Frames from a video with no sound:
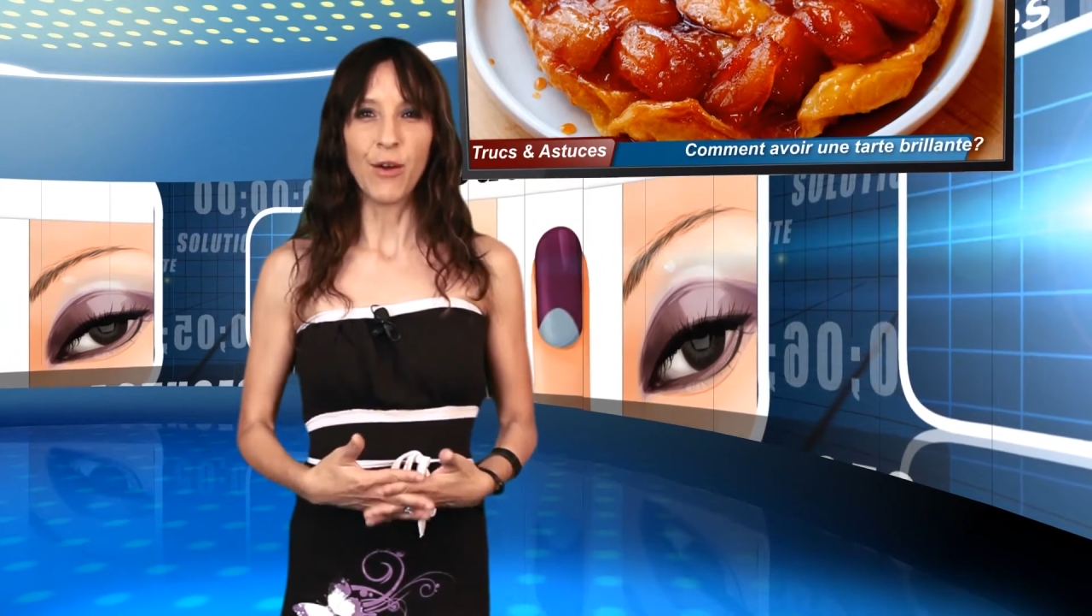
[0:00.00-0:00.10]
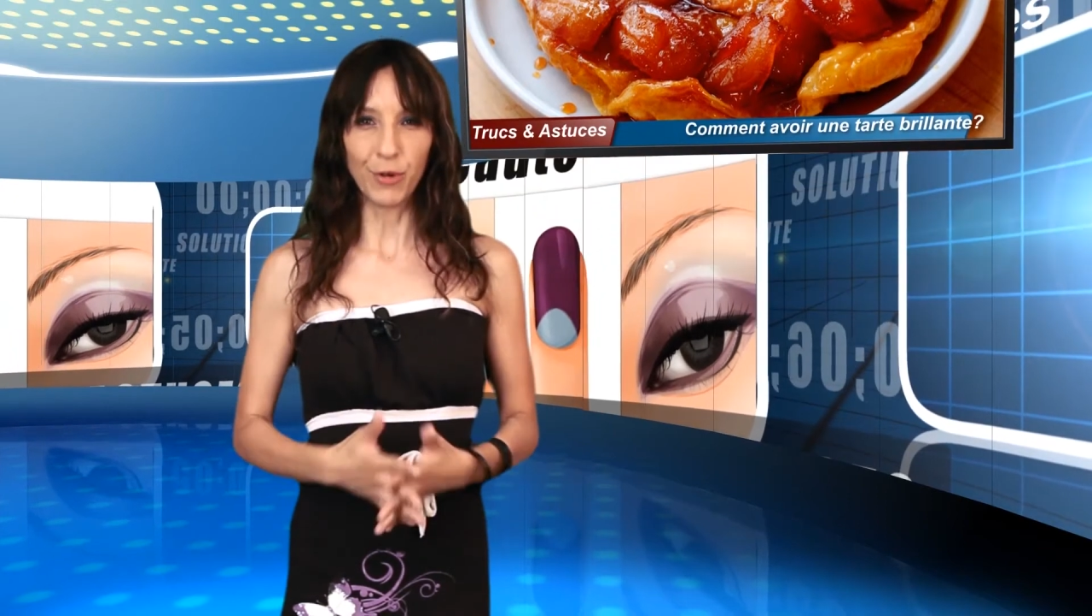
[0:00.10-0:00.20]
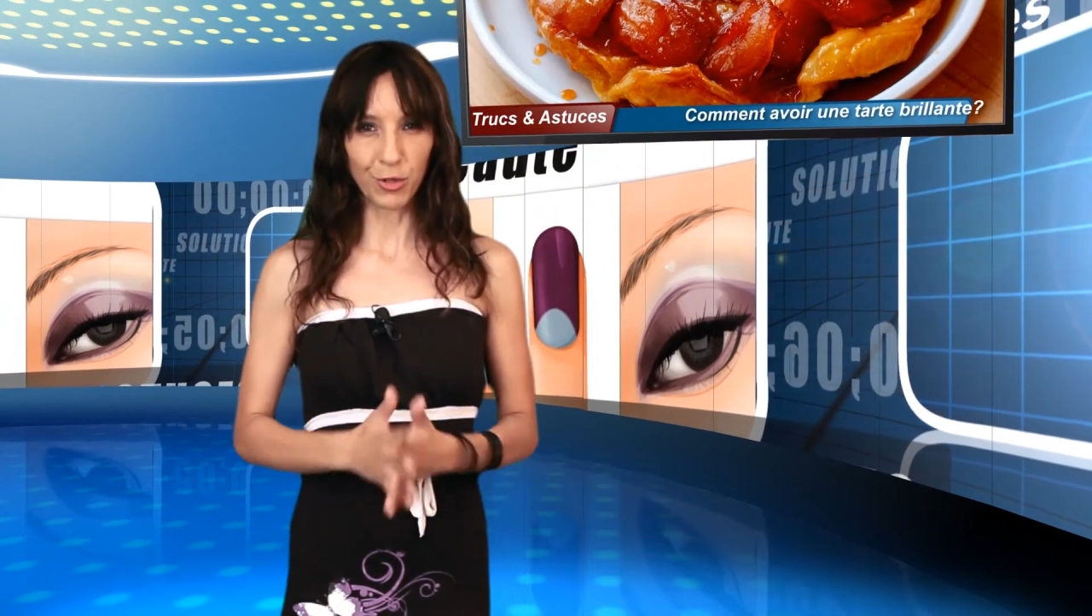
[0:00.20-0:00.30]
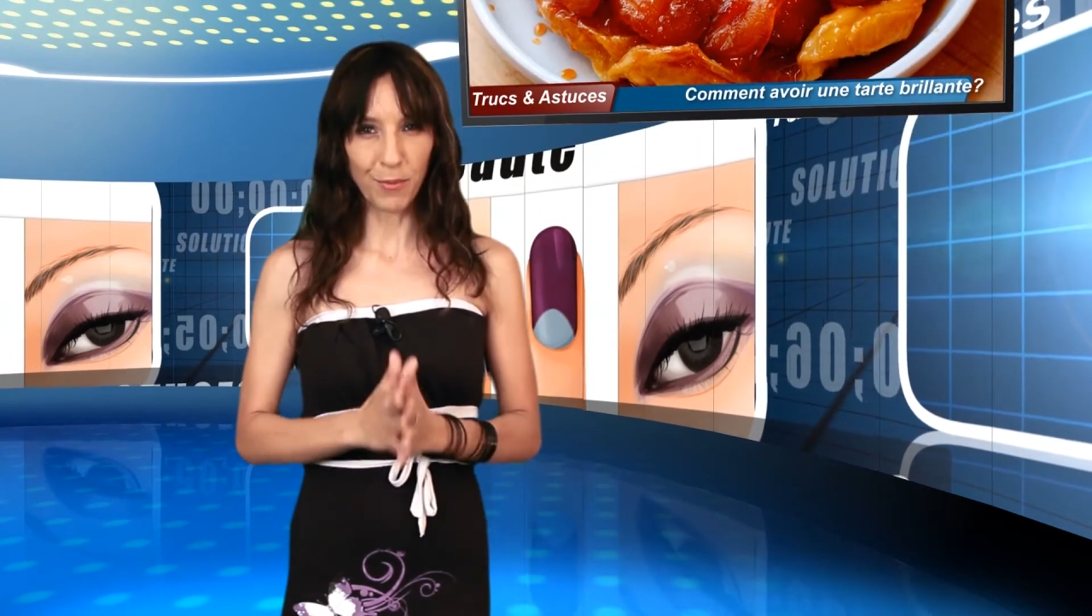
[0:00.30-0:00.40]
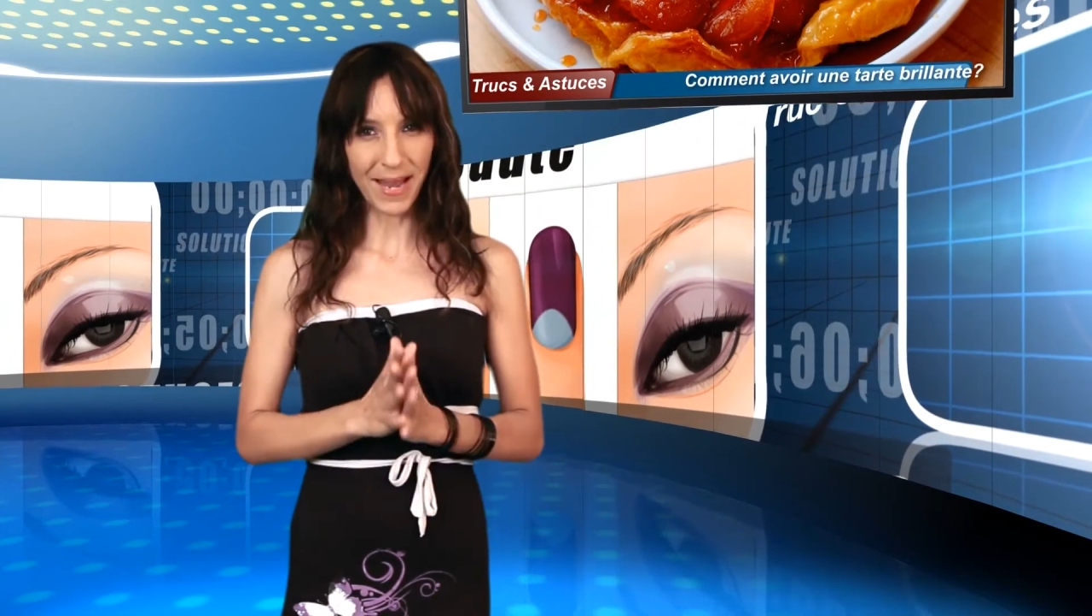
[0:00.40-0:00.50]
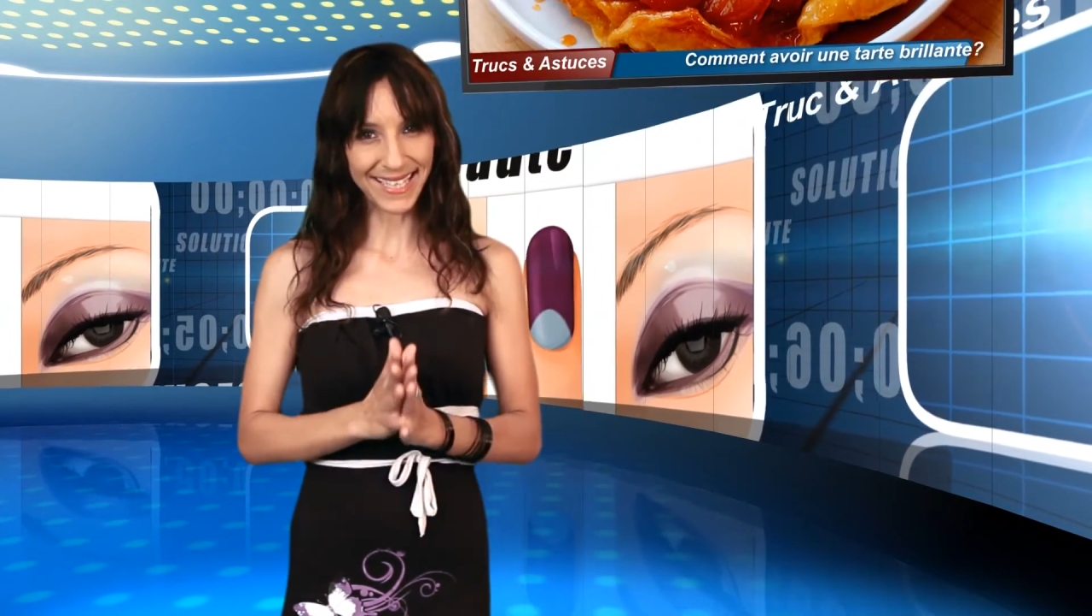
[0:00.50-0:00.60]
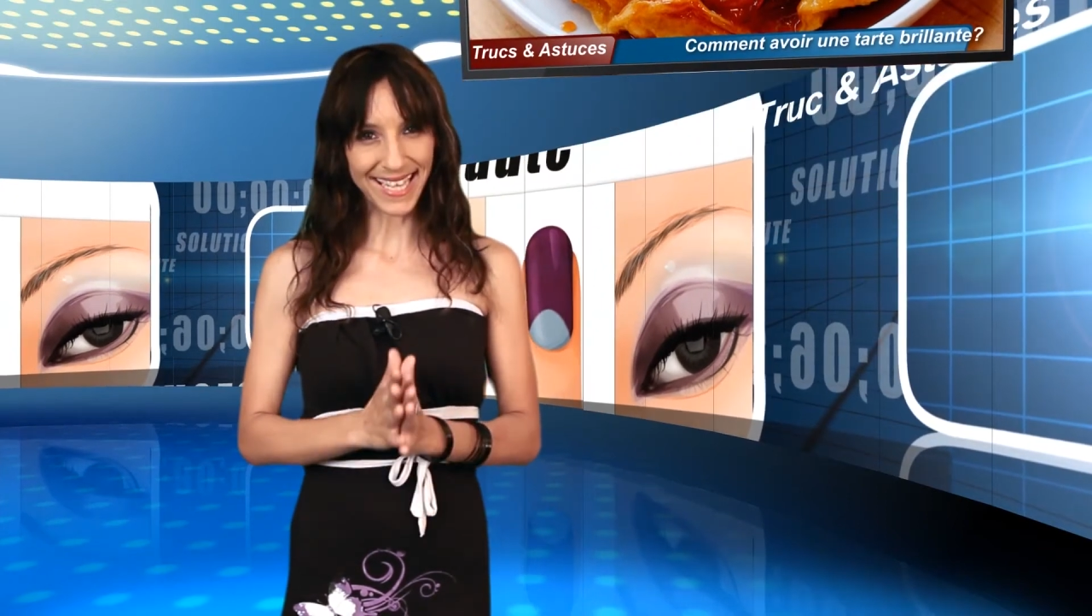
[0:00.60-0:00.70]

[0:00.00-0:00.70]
Votre belle